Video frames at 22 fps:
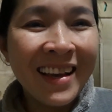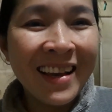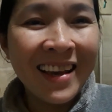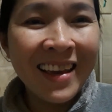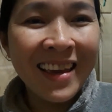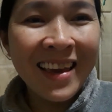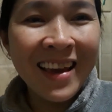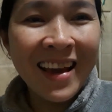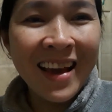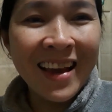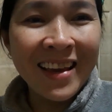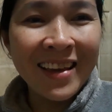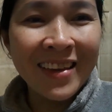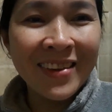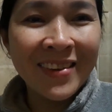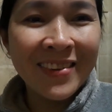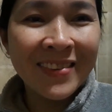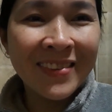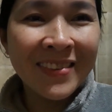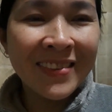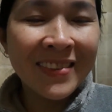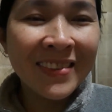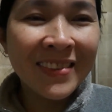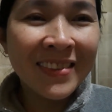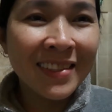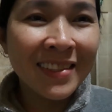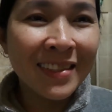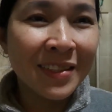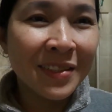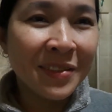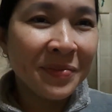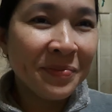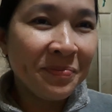Kaya,
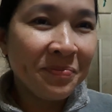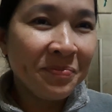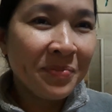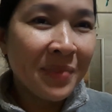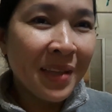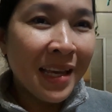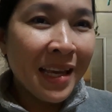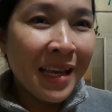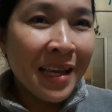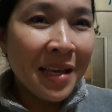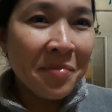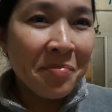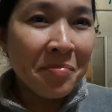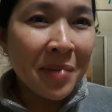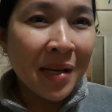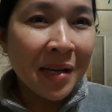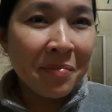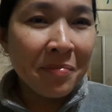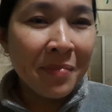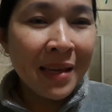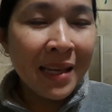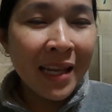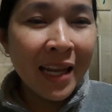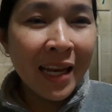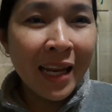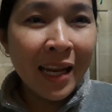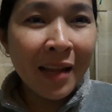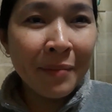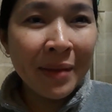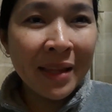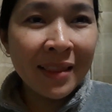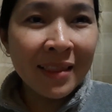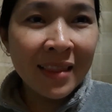ayun magbili na
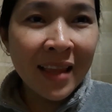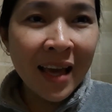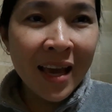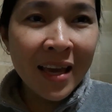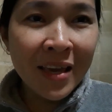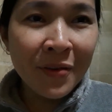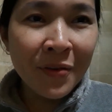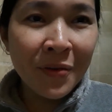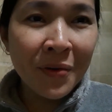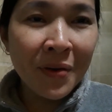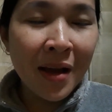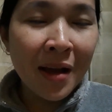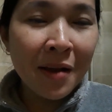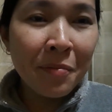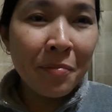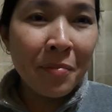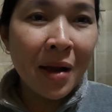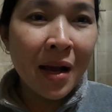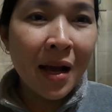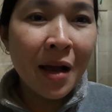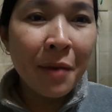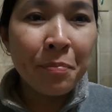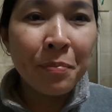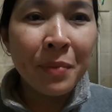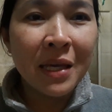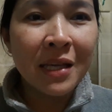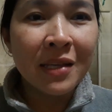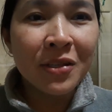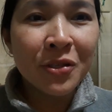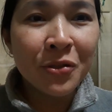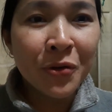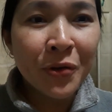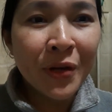naman tayo ng mga
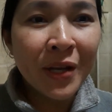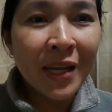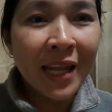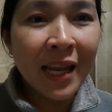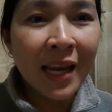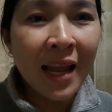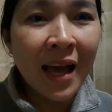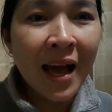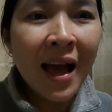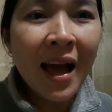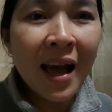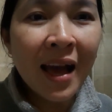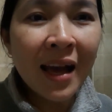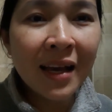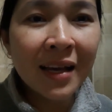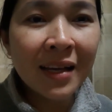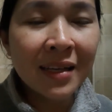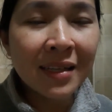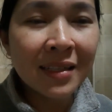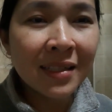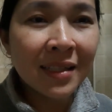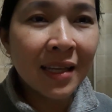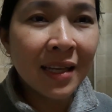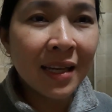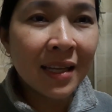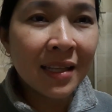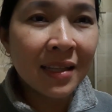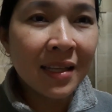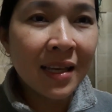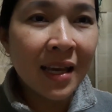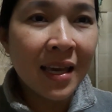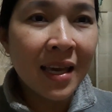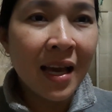picture nila.
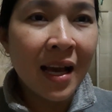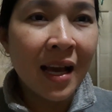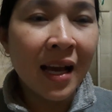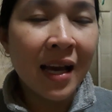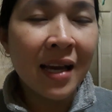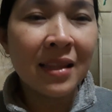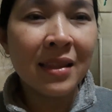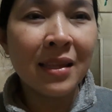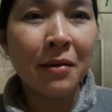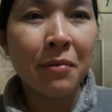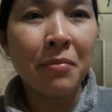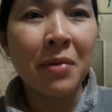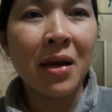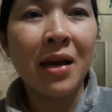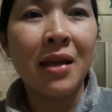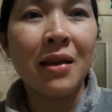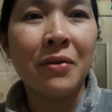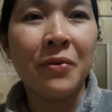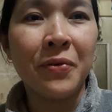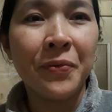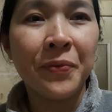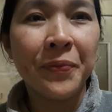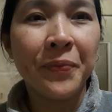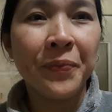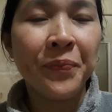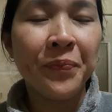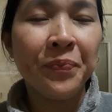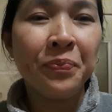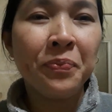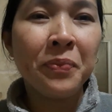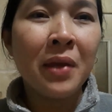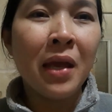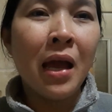Ilan kaya ang ating maano,
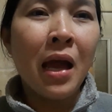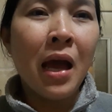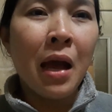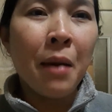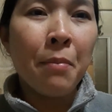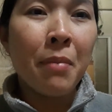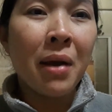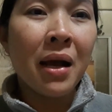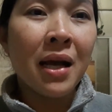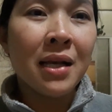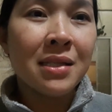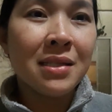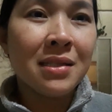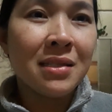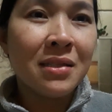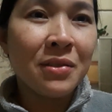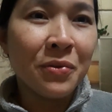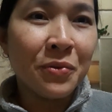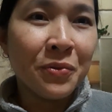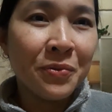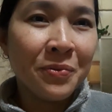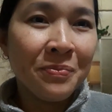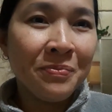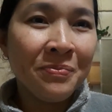magasto.